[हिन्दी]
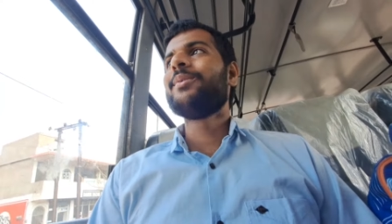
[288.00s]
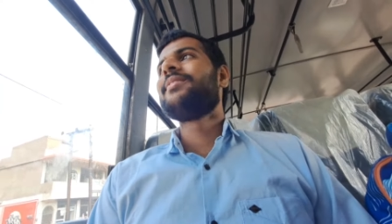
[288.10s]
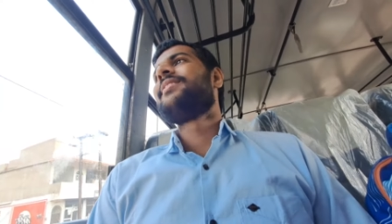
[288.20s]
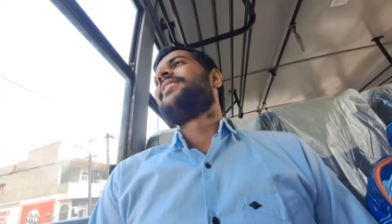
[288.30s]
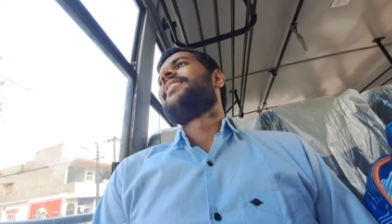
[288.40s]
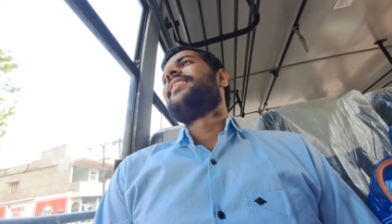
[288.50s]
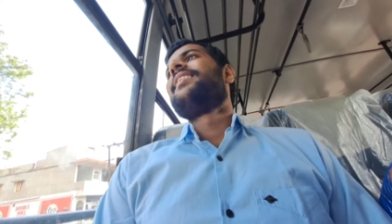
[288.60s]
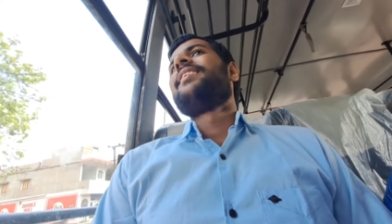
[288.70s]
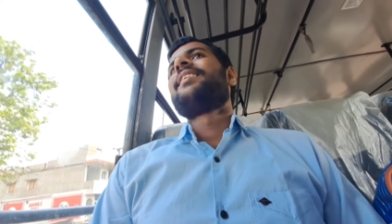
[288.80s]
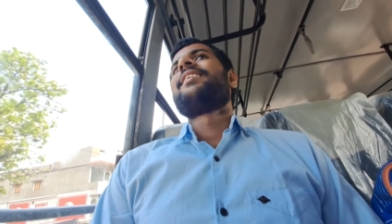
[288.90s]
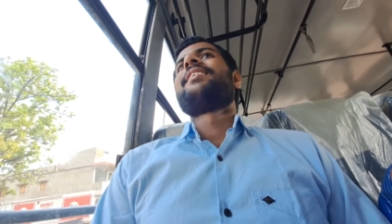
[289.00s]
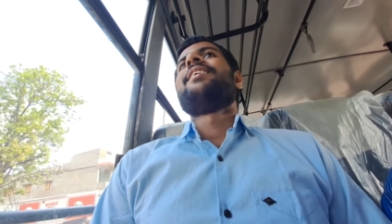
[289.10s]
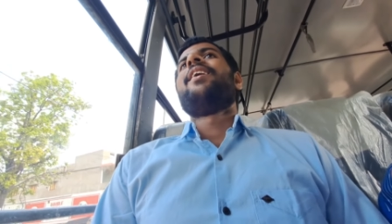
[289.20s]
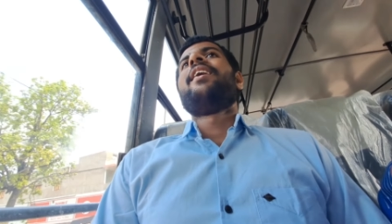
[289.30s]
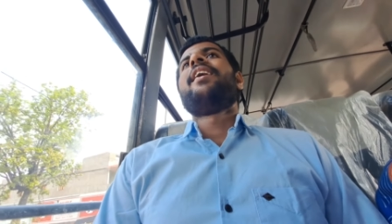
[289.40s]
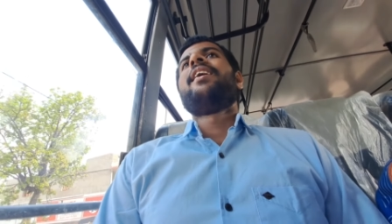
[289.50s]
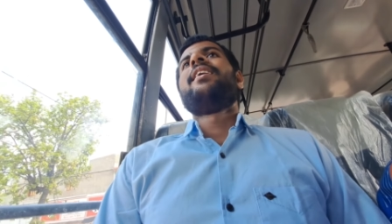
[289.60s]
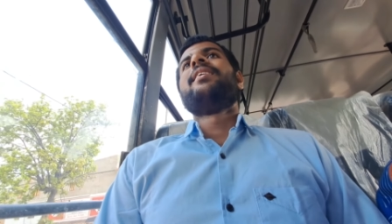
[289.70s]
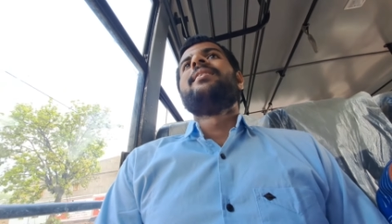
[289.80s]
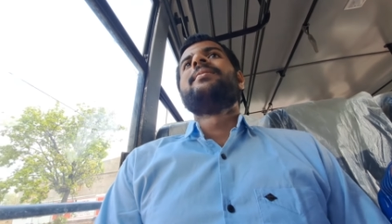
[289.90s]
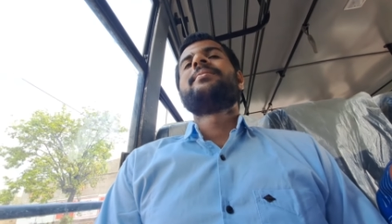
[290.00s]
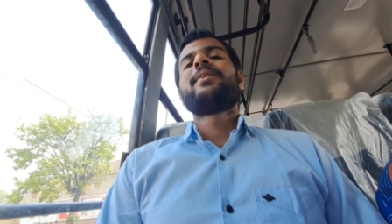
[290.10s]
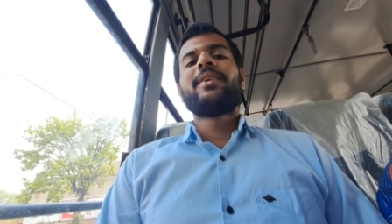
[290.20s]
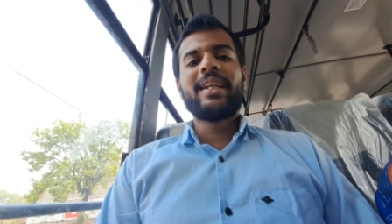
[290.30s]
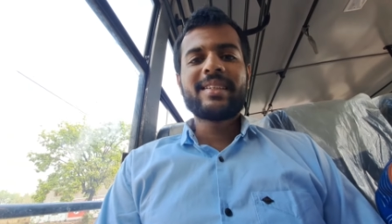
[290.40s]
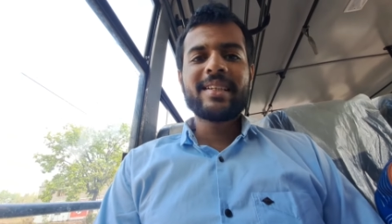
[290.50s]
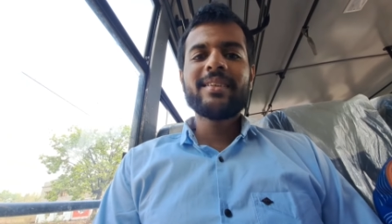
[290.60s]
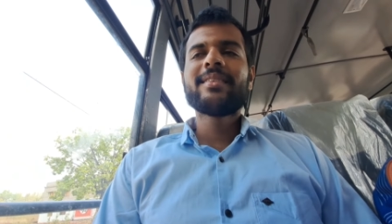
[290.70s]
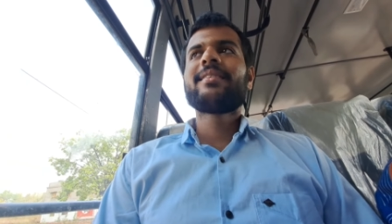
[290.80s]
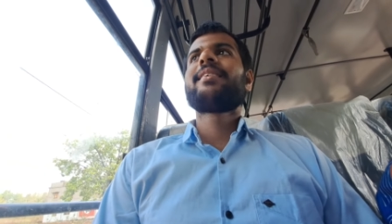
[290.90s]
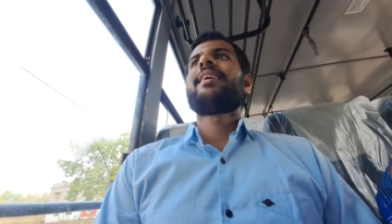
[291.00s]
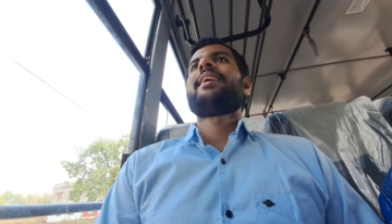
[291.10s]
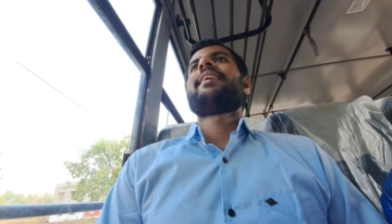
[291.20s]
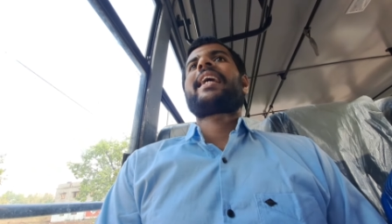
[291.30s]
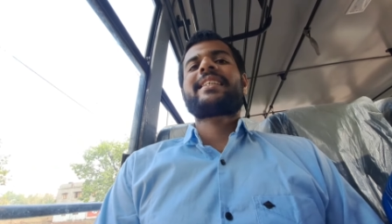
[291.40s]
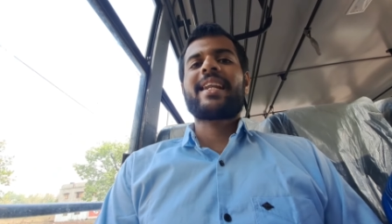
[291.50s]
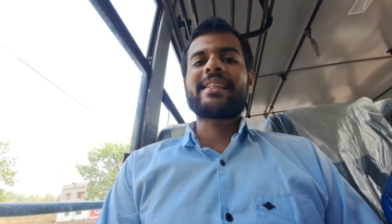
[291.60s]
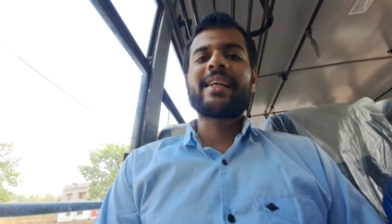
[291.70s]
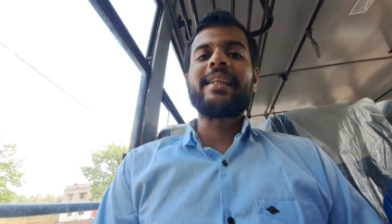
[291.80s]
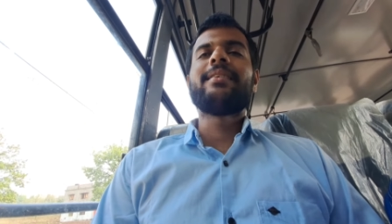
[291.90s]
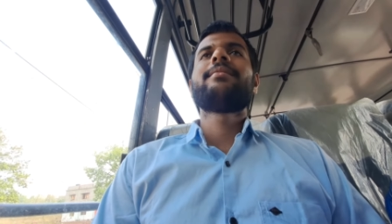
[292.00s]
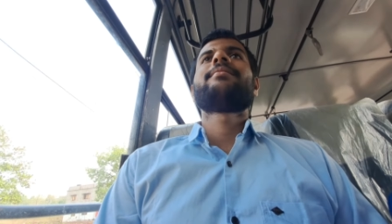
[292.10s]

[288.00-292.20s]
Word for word: हूँ uh, कैसा रहता है दिन